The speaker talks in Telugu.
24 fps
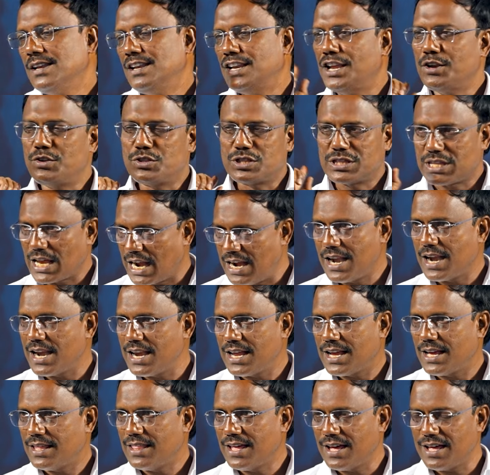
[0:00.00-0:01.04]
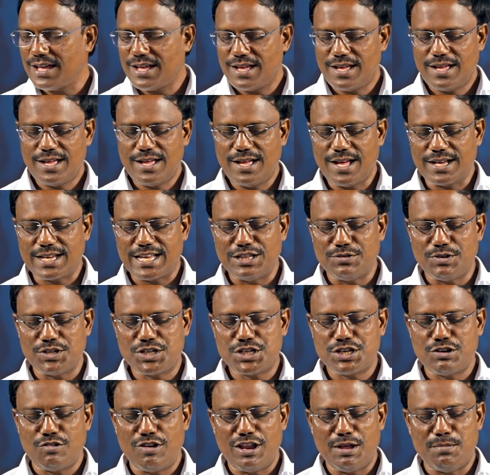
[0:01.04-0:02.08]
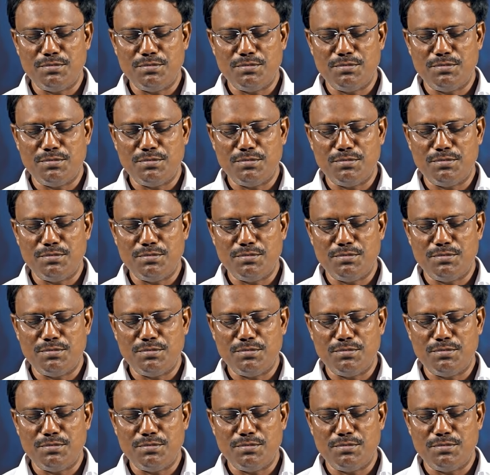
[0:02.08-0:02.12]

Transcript: నేను తండ్రిని కదా ఆ కింద వచ్చినంలో